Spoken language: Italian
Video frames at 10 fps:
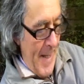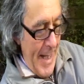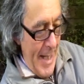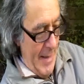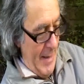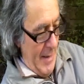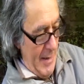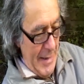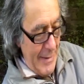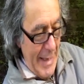e
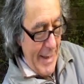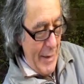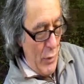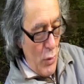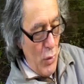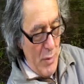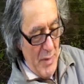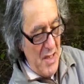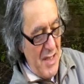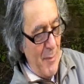eh, tant'è che noi
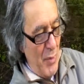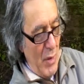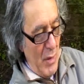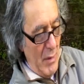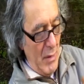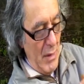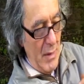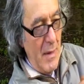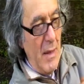per esempio eh,